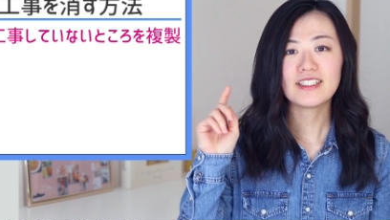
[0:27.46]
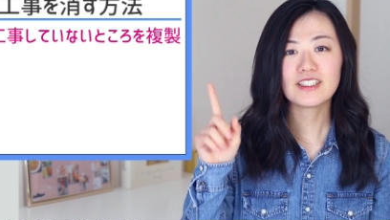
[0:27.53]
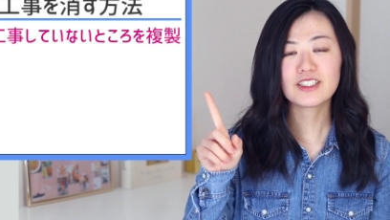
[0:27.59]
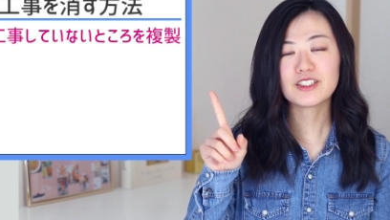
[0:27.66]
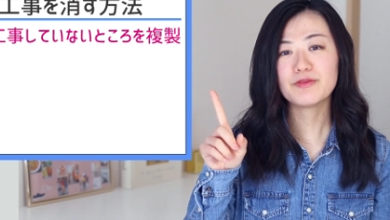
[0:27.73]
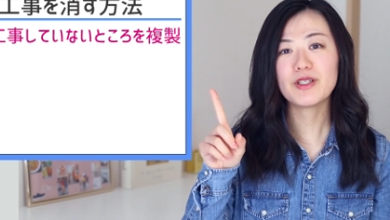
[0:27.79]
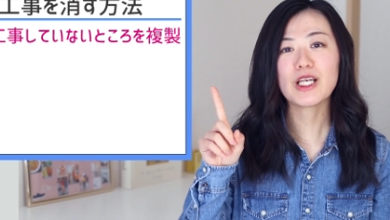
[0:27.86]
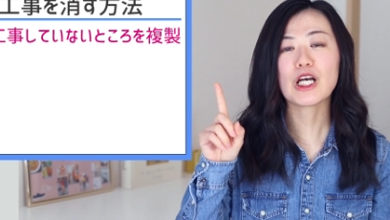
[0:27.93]
1
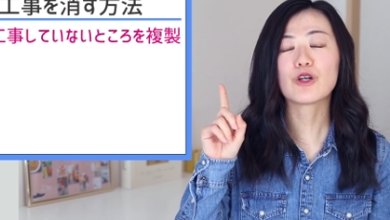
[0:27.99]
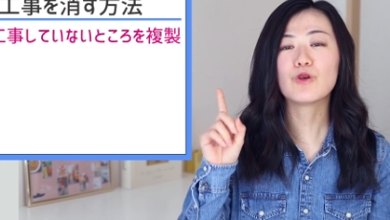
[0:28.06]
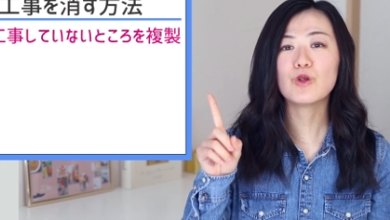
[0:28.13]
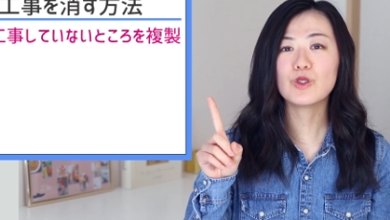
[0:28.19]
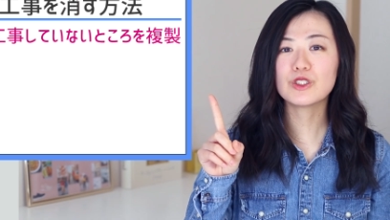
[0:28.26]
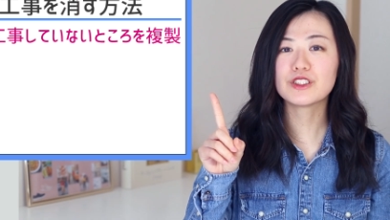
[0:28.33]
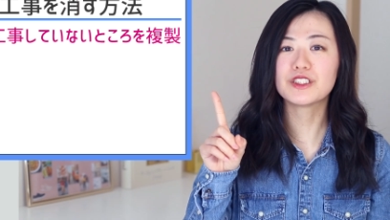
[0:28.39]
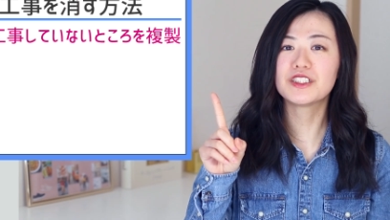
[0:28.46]
つ目が
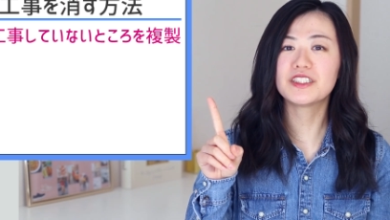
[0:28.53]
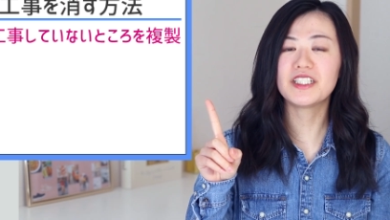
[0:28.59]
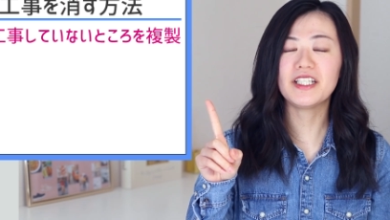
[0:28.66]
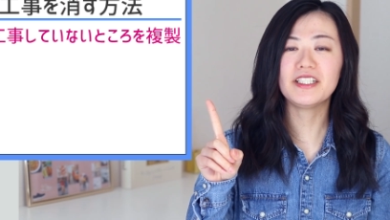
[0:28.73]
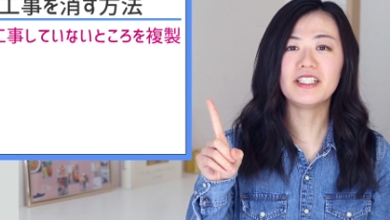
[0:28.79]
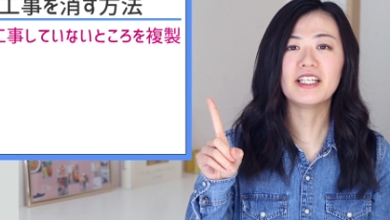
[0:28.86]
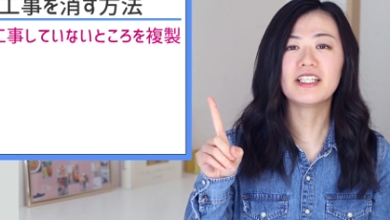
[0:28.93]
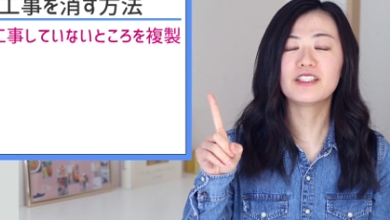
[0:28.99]
工事して
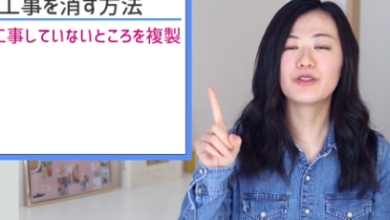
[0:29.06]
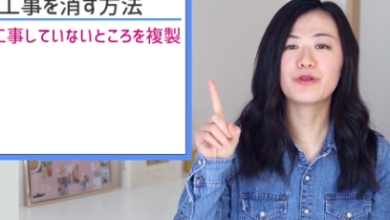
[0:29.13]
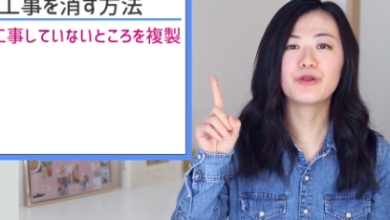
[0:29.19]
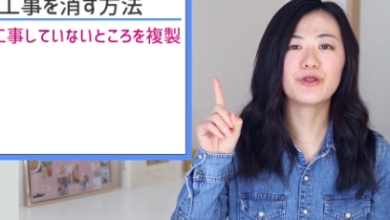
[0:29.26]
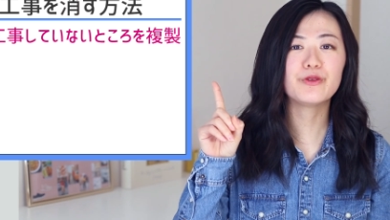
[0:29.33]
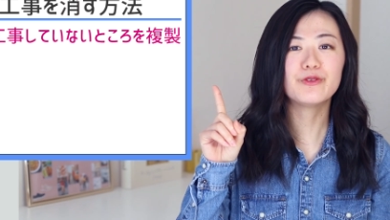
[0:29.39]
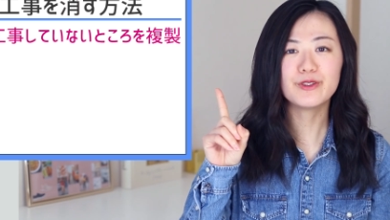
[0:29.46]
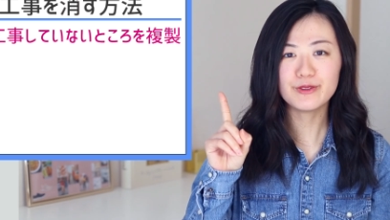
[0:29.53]
いないとこ
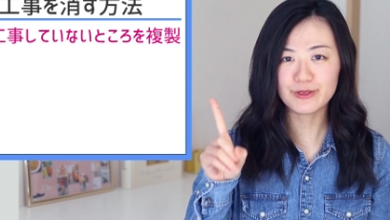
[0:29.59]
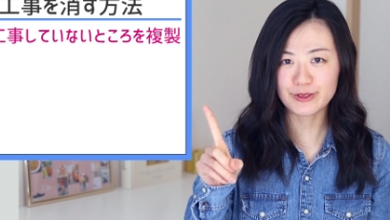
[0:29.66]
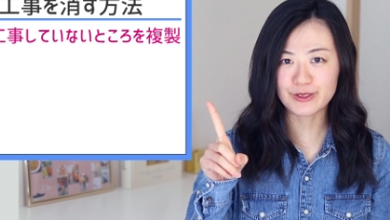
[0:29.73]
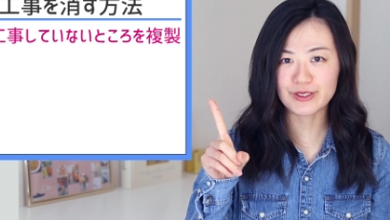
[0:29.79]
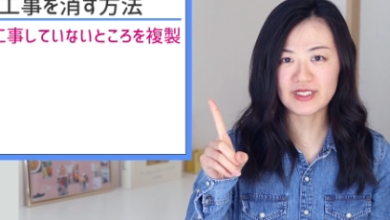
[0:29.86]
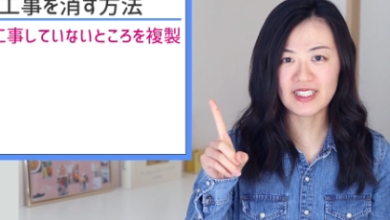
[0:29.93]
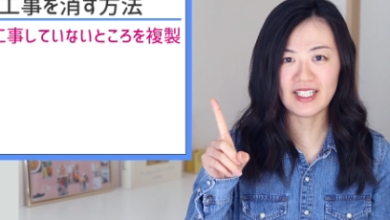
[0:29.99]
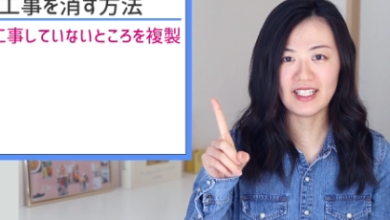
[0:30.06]
ろを
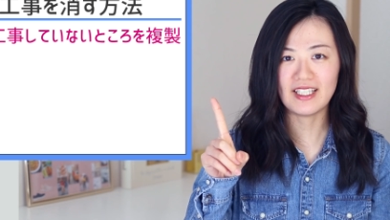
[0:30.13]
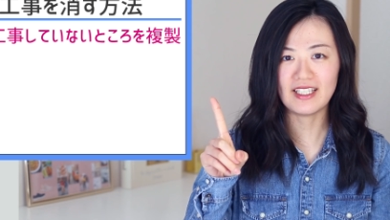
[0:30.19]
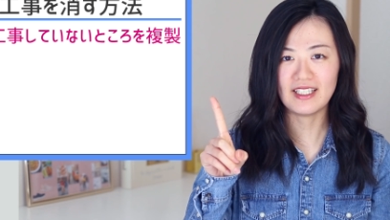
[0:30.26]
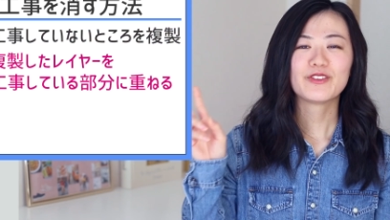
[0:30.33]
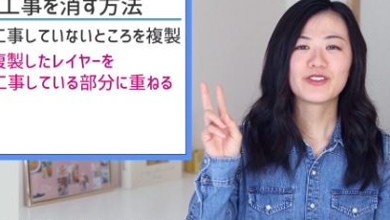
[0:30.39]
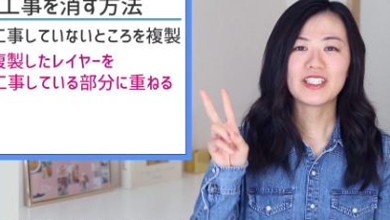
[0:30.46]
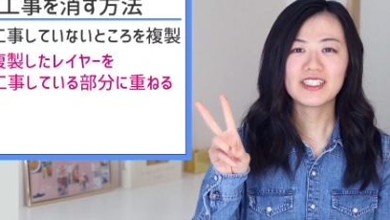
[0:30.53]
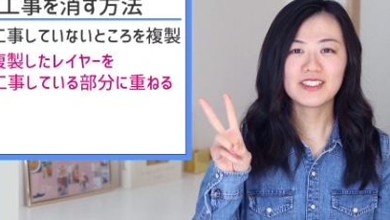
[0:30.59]
複製
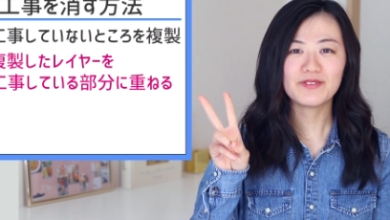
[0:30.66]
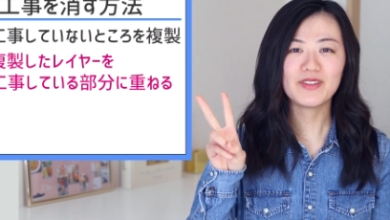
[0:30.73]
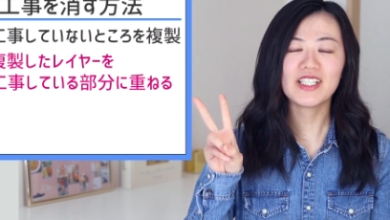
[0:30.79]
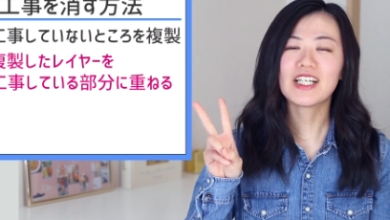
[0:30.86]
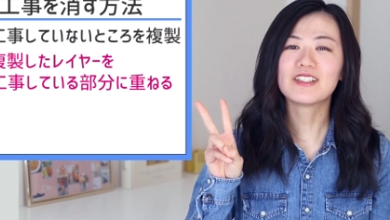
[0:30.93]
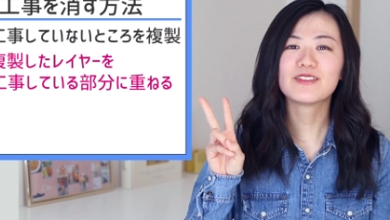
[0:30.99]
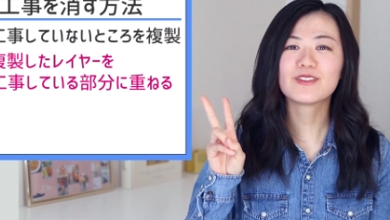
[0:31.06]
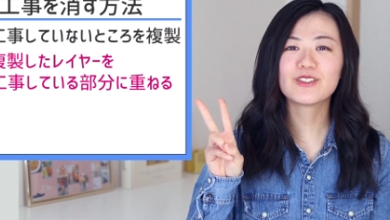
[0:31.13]
2つ目
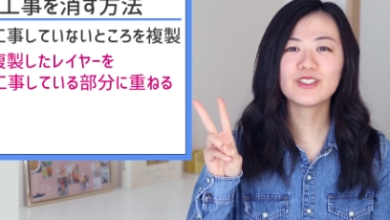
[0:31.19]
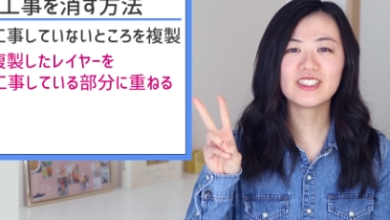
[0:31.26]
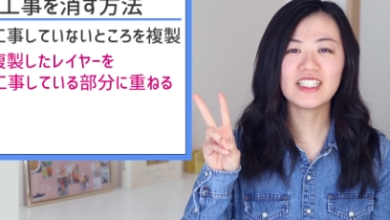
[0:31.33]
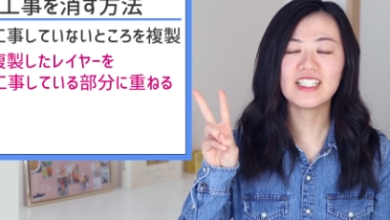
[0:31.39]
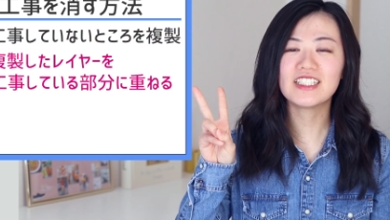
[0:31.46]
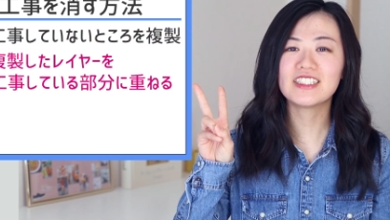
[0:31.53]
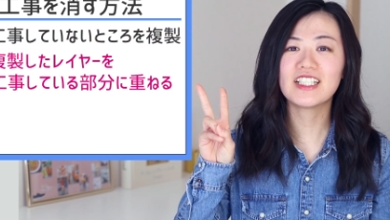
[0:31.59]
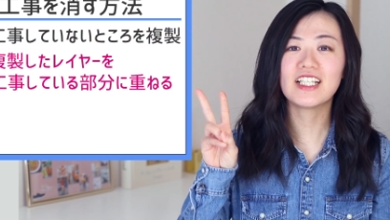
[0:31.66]
が複
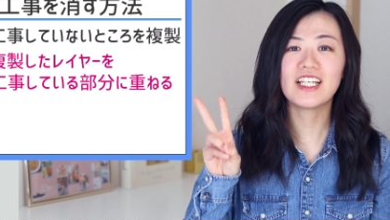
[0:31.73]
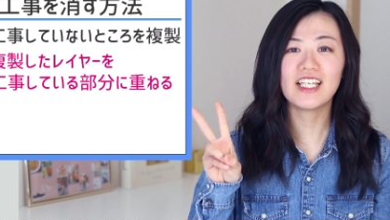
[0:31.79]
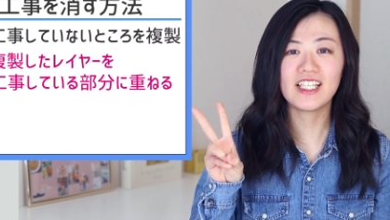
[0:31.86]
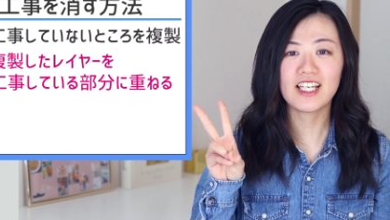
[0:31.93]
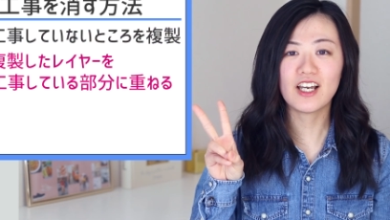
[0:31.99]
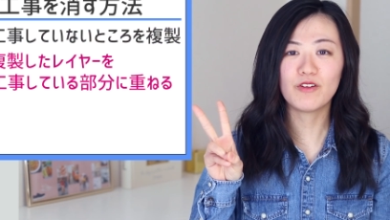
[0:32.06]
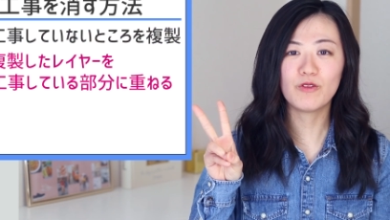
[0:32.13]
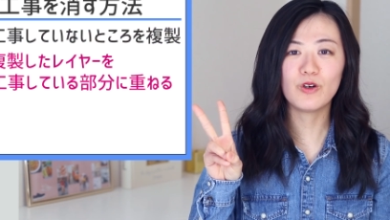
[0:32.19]
製した
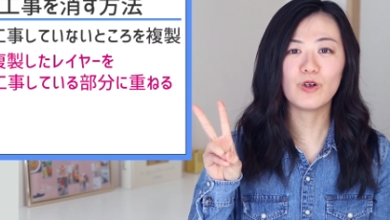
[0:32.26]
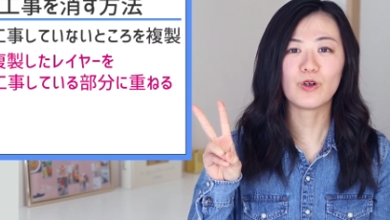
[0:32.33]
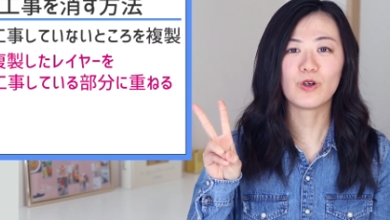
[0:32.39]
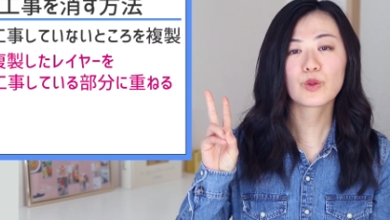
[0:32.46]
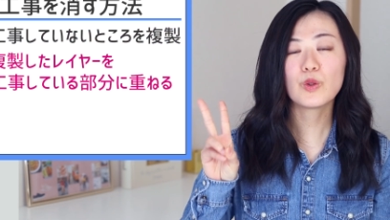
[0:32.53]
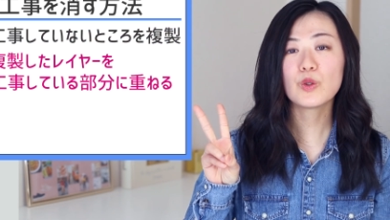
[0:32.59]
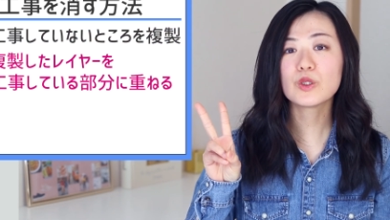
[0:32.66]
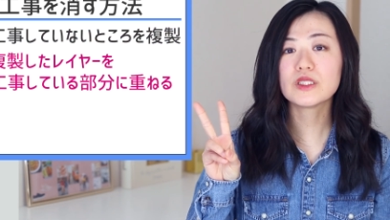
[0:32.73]
レイヤーを
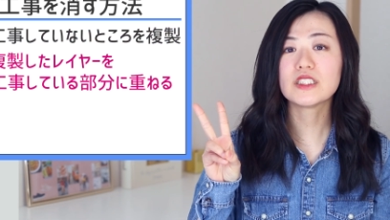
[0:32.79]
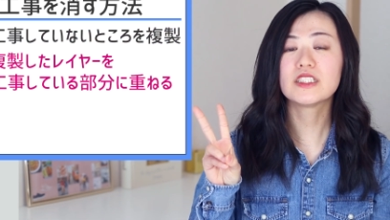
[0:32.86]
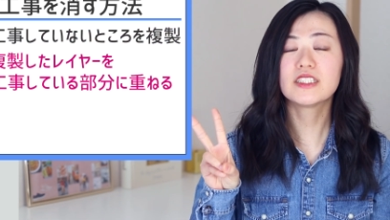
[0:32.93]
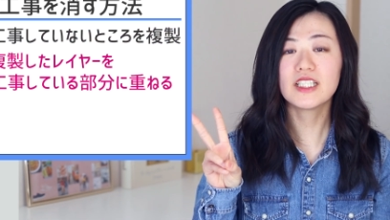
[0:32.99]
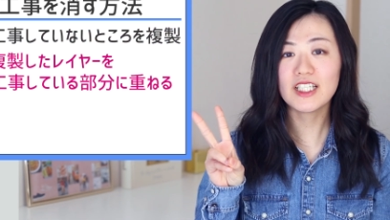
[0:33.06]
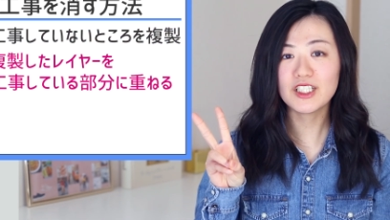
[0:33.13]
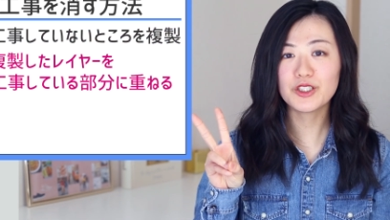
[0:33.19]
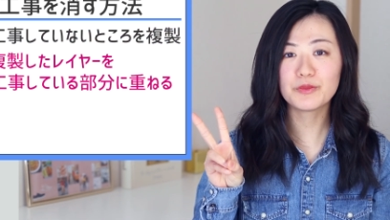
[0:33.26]
工事し
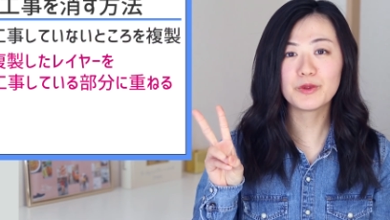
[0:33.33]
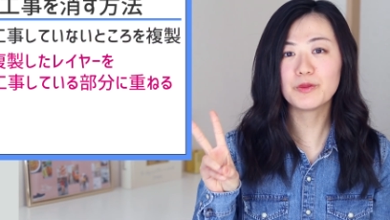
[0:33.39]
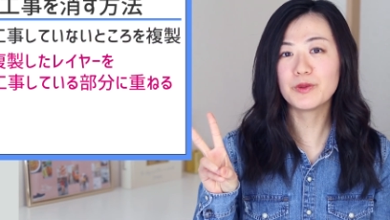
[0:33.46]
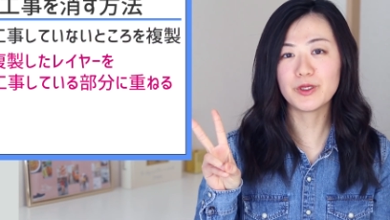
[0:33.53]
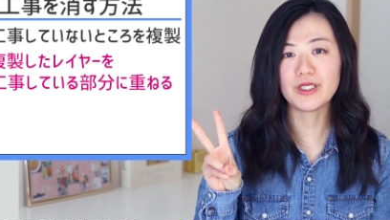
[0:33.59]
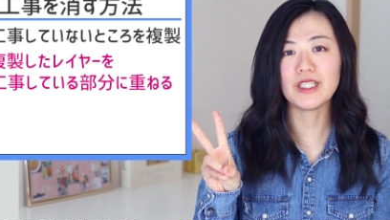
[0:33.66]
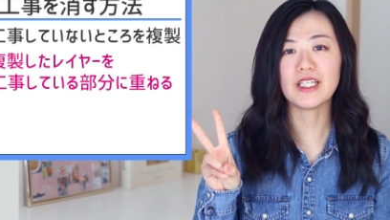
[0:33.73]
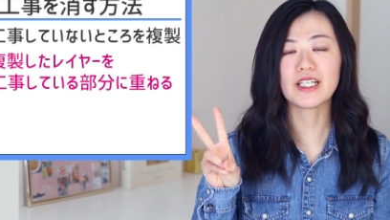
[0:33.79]
ている部
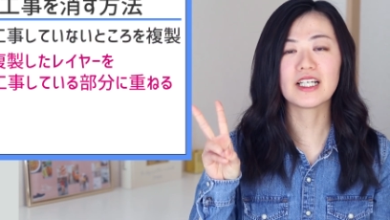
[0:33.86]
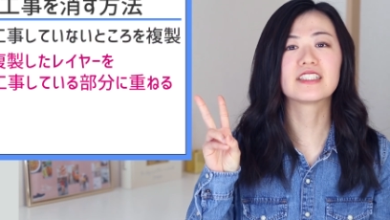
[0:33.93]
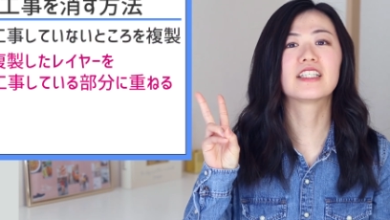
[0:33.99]
分に